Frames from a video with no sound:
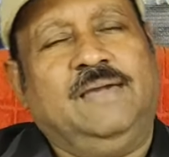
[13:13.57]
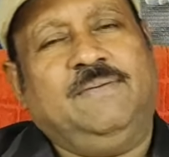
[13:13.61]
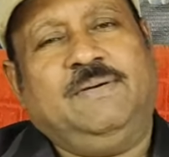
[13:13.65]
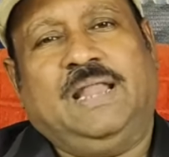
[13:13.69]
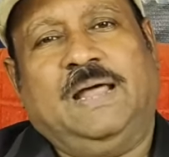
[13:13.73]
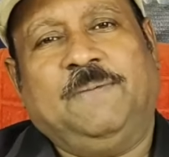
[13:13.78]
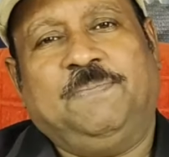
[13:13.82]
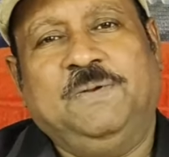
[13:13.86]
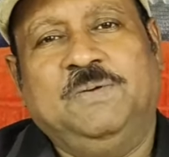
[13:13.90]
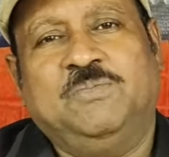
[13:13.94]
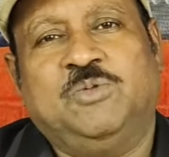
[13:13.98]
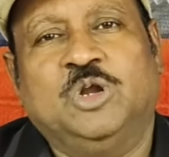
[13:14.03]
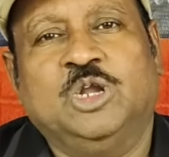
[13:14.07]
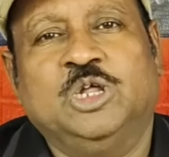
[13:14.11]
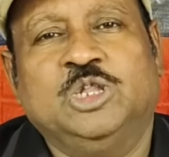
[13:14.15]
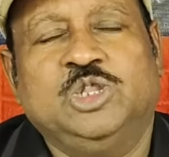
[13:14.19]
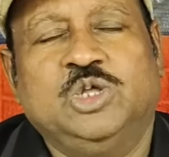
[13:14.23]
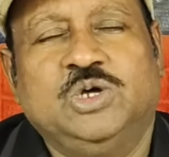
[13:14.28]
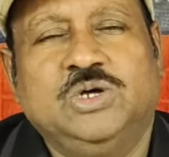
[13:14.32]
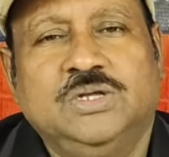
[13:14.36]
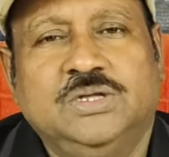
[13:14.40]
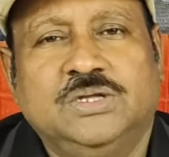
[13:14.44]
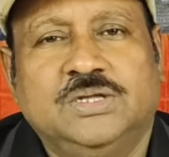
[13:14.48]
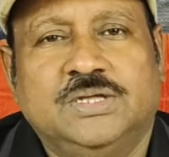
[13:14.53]
এবার আপনি বলুন
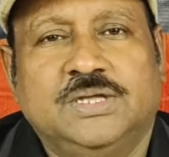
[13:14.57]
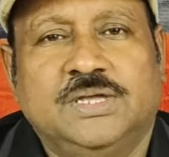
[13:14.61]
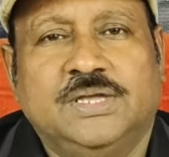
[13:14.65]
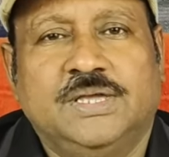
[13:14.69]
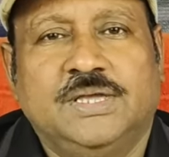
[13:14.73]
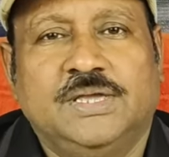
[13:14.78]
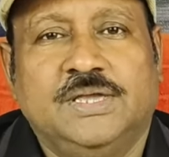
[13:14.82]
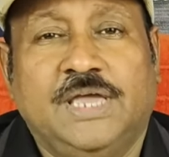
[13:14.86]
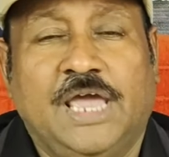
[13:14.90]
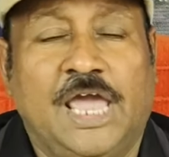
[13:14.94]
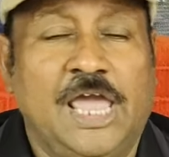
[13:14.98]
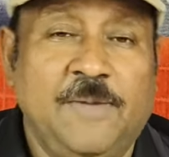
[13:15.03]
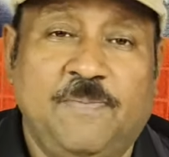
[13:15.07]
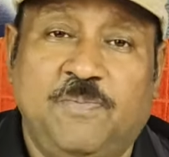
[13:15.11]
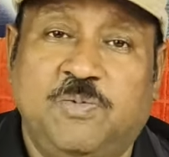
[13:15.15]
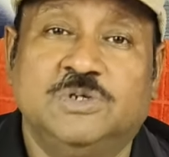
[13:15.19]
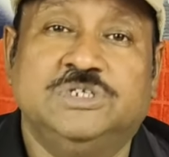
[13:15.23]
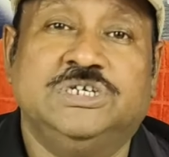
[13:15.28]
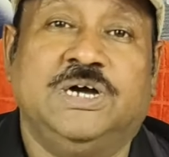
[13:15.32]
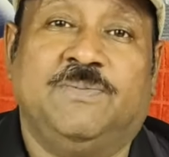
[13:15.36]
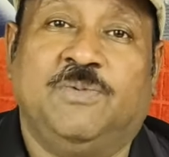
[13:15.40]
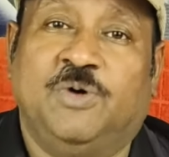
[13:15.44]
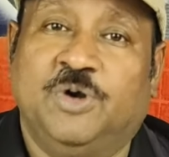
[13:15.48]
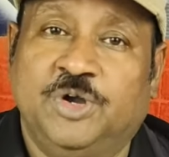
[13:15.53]
তো এই
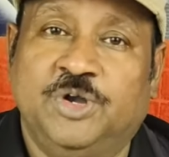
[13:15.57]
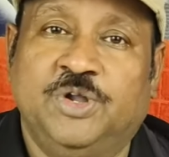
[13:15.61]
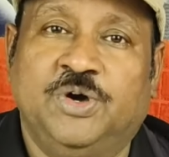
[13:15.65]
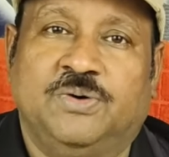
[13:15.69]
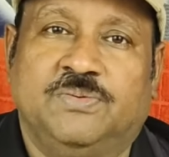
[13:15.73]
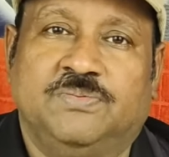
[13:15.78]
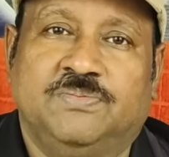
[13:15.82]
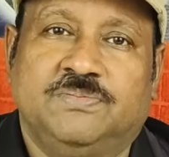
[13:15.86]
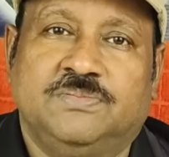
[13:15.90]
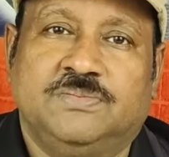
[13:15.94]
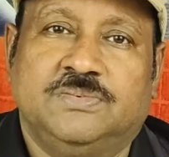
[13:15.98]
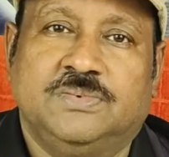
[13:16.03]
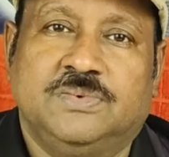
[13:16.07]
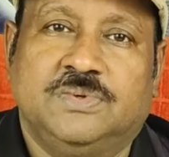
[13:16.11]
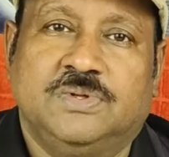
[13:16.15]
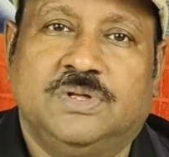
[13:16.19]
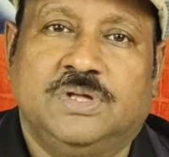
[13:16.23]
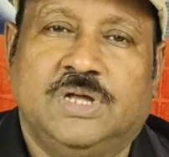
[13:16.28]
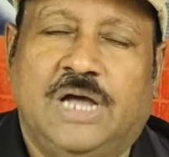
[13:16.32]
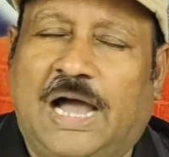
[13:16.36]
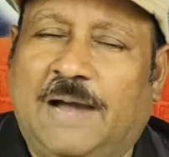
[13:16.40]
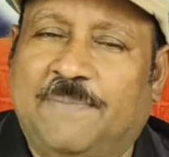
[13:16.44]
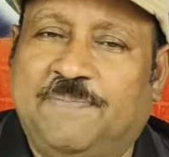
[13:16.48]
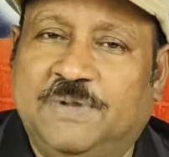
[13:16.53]
পূজা মণ্ডপ
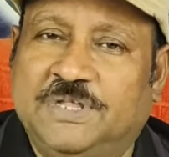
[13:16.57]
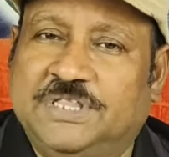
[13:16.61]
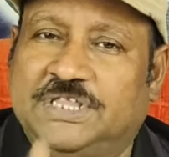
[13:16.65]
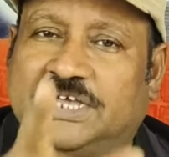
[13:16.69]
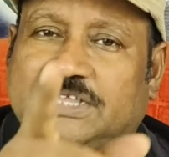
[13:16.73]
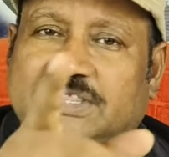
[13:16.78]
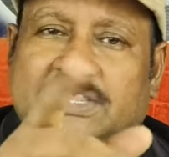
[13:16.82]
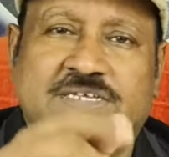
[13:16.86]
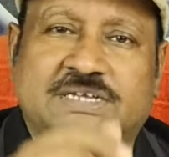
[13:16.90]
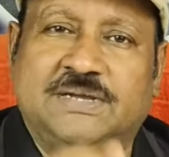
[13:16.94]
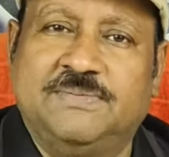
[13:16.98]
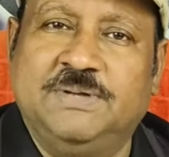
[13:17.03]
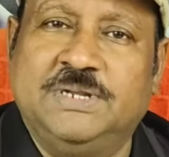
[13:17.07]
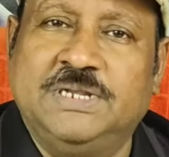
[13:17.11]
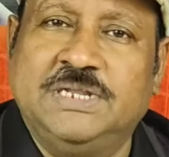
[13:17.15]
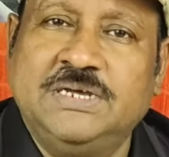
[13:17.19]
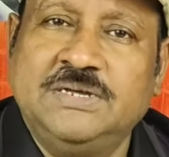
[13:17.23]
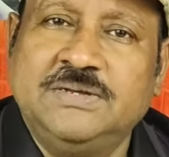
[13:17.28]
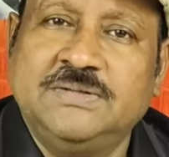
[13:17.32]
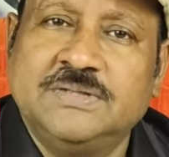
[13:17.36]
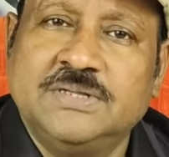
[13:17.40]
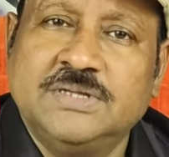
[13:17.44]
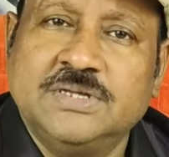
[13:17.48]
আপনি দেখতে যাবেন না